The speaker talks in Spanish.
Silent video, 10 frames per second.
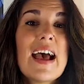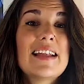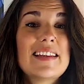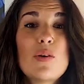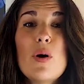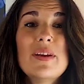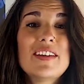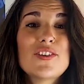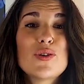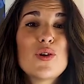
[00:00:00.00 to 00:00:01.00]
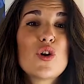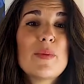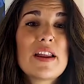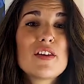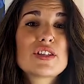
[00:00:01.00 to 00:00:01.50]
Antiguamente todo el
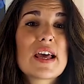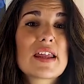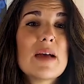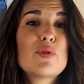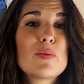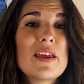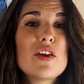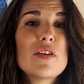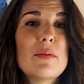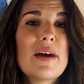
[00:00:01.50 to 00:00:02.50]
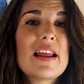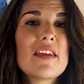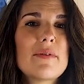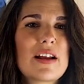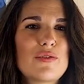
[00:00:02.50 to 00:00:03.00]
comercio se hacía por medio del mar y
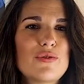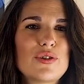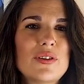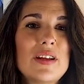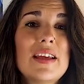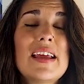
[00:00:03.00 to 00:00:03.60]
de barcos.